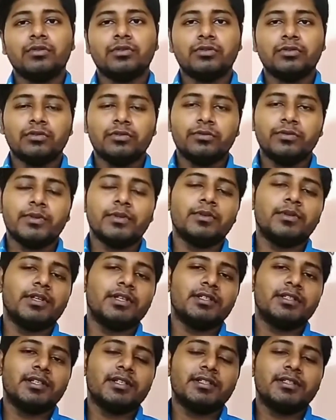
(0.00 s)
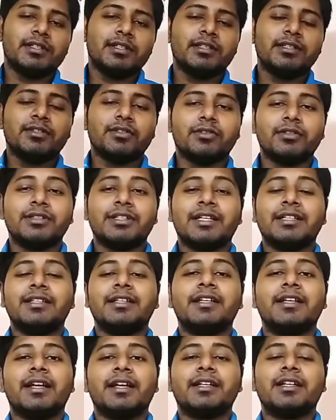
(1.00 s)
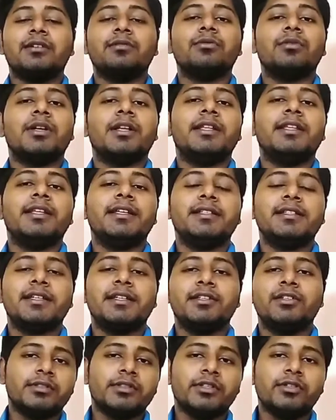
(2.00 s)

নতুন ভিউয়ার্স আছেন তো তাদেরকে একটা বলে দিই যে